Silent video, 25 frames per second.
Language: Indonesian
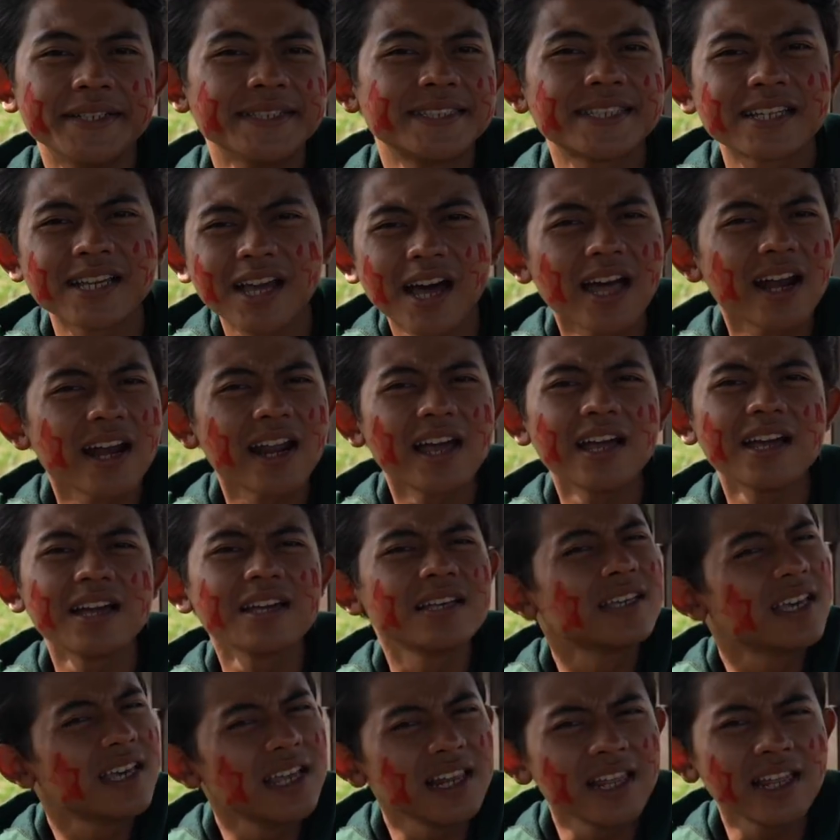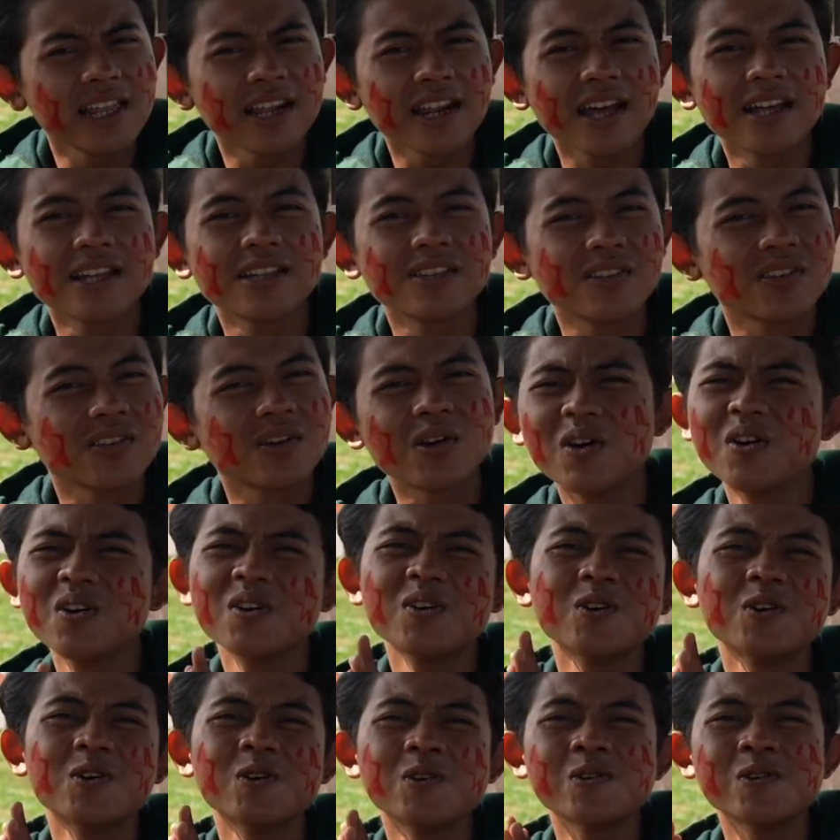Sekarang
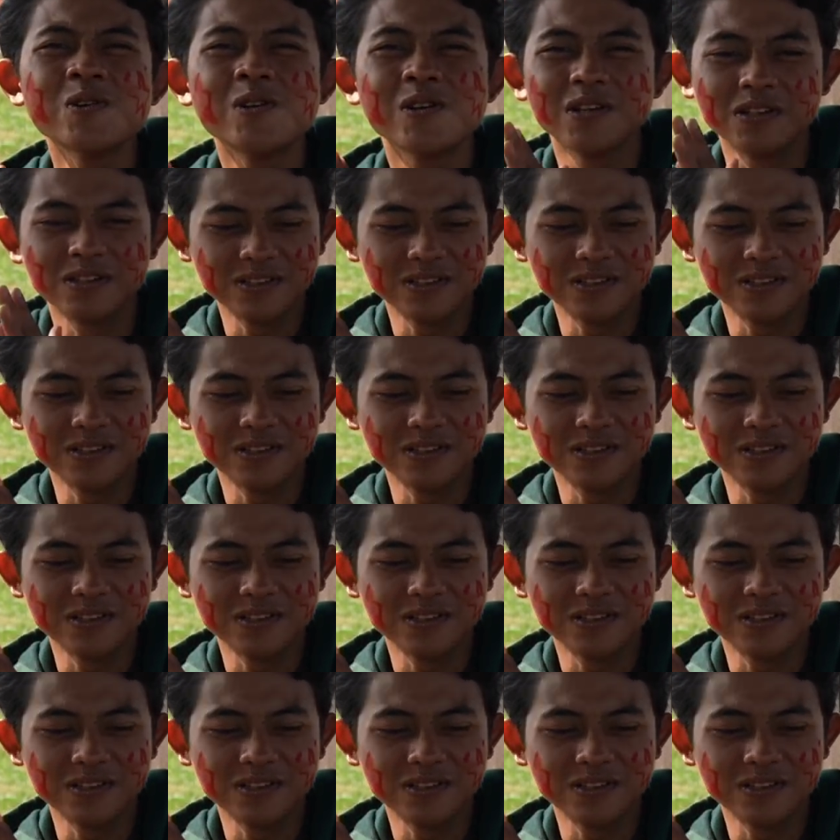giliranku.